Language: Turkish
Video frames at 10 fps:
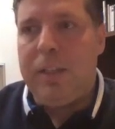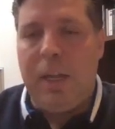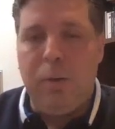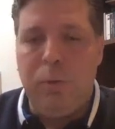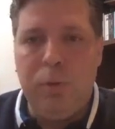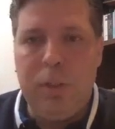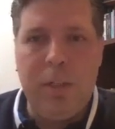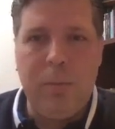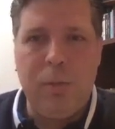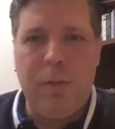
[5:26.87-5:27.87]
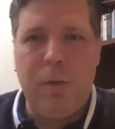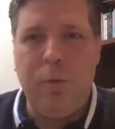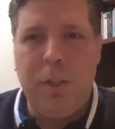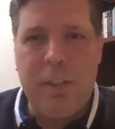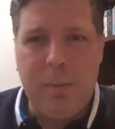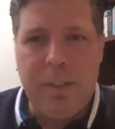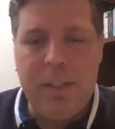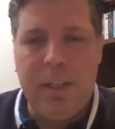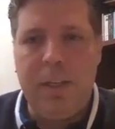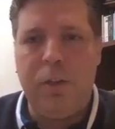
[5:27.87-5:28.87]
yani ürünlerin bu sefer
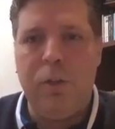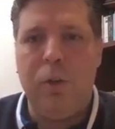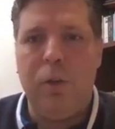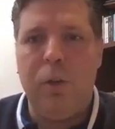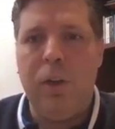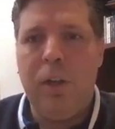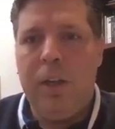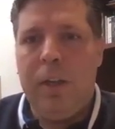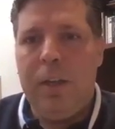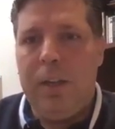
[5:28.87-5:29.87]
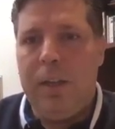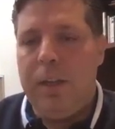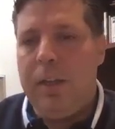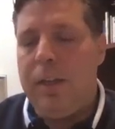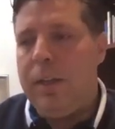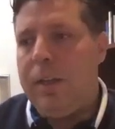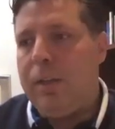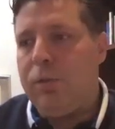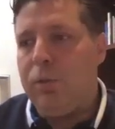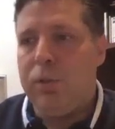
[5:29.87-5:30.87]
üretilmesi gerekiyor. E,
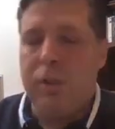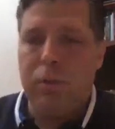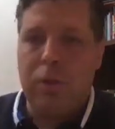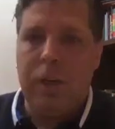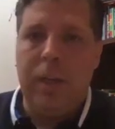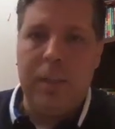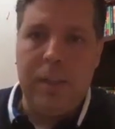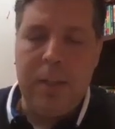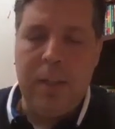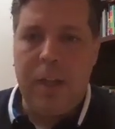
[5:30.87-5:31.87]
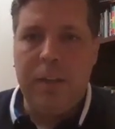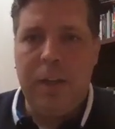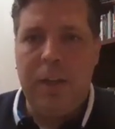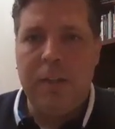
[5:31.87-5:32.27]
ee, sonuçta sokağa daha